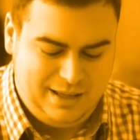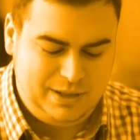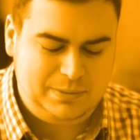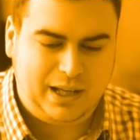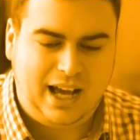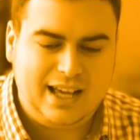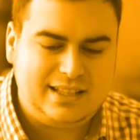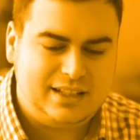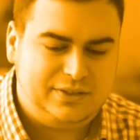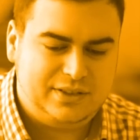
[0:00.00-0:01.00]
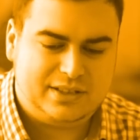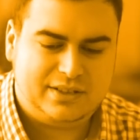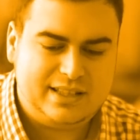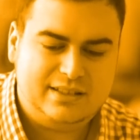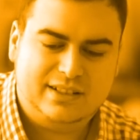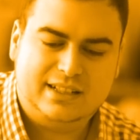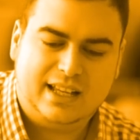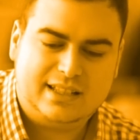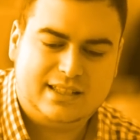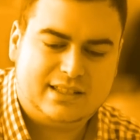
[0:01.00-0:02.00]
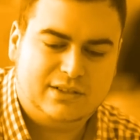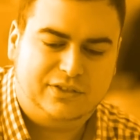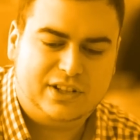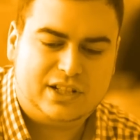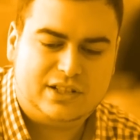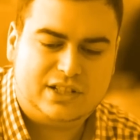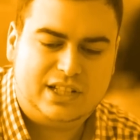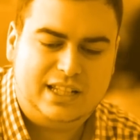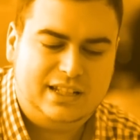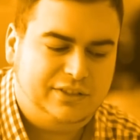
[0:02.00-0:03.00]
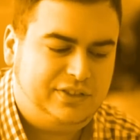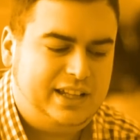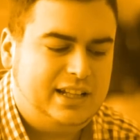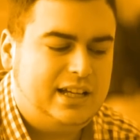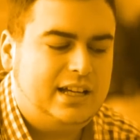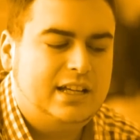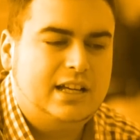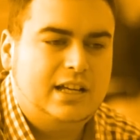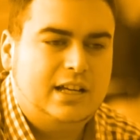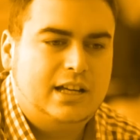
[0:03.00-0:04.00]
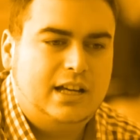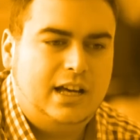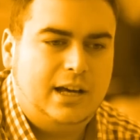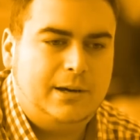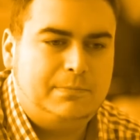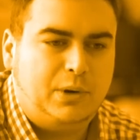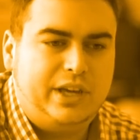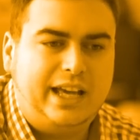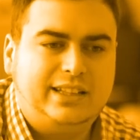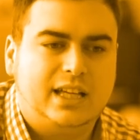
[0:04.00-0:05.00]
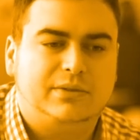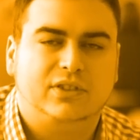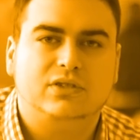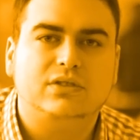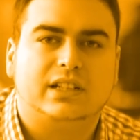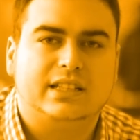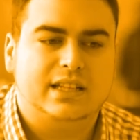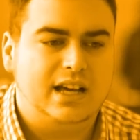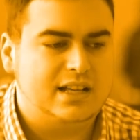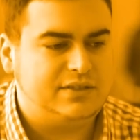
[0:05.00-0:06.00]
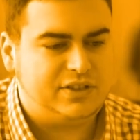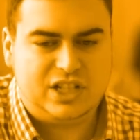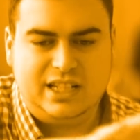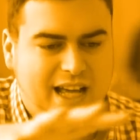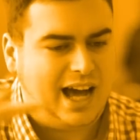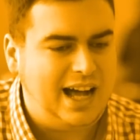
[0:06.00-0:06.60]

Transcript: Mich begeistert fürs Christewild, dass es so verschiedene, viele ähm, Projekte gibt für Jugendliche, also verschiedene